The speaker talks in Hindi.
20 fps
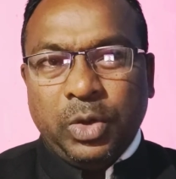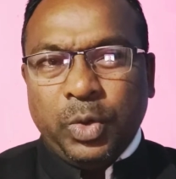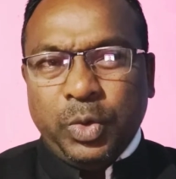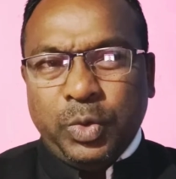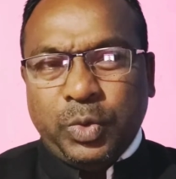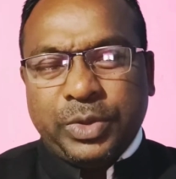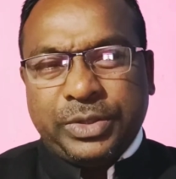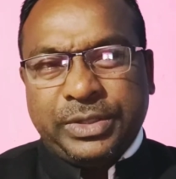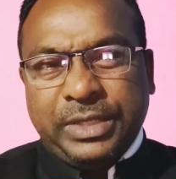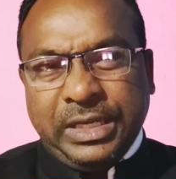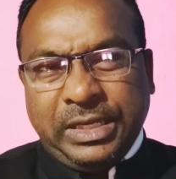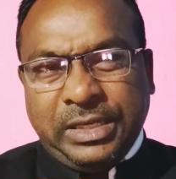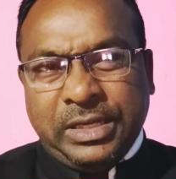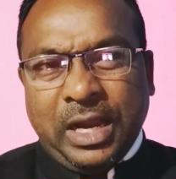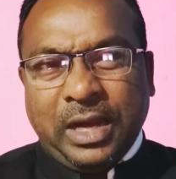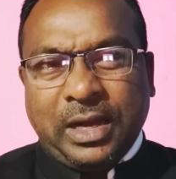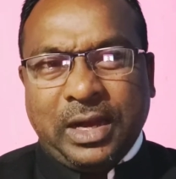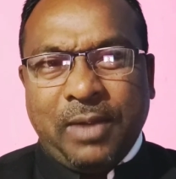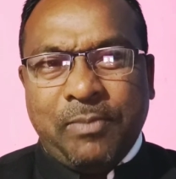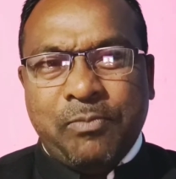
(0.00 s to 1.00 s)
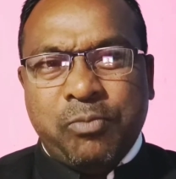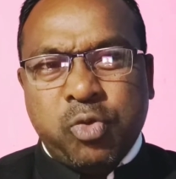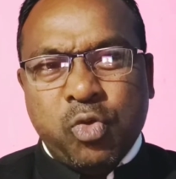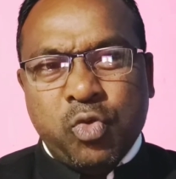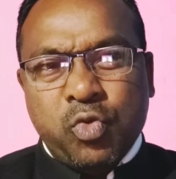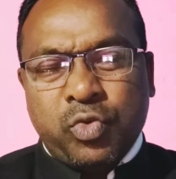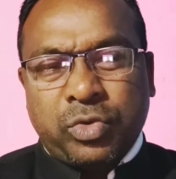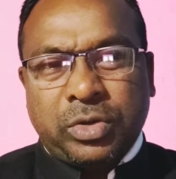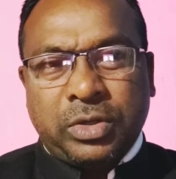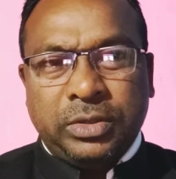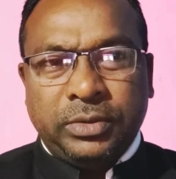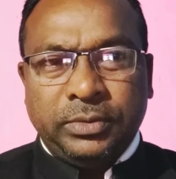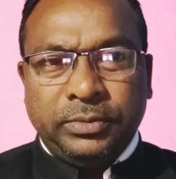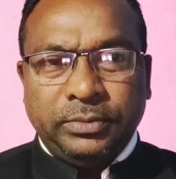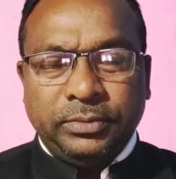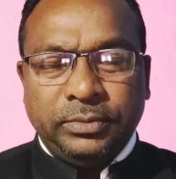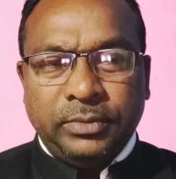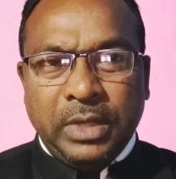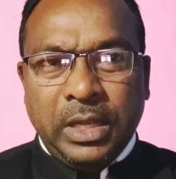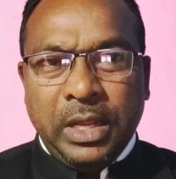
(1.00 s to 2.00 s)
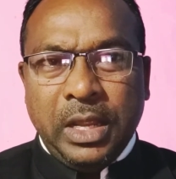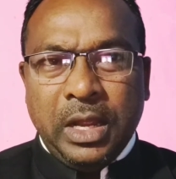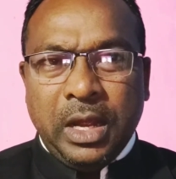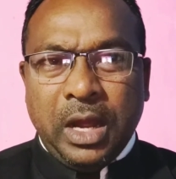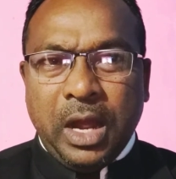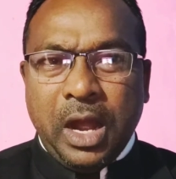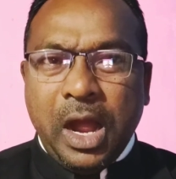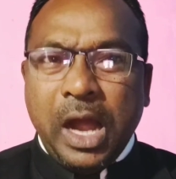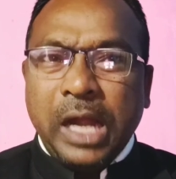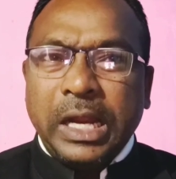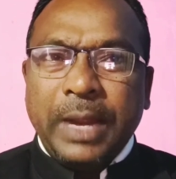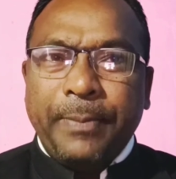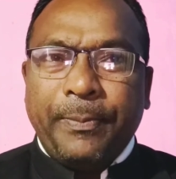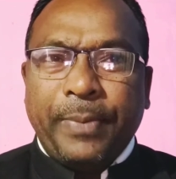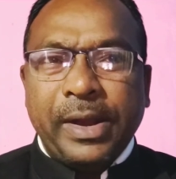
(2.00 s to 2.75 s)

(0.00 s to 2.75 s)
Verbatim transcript: उनको शिक्षा का भूख आगे